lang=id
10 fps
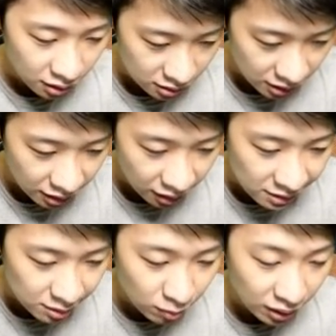sehingga
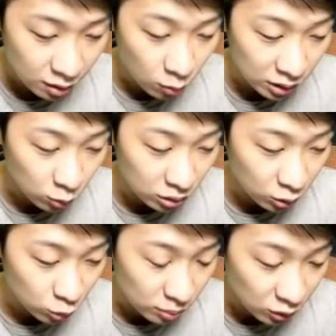Chrissy memanggil kekuatan hutan
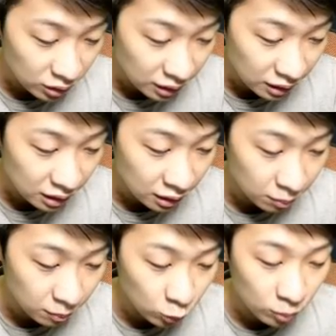untuk melindungi diri dari
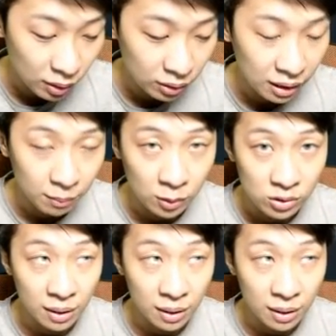untuk melawan manusia.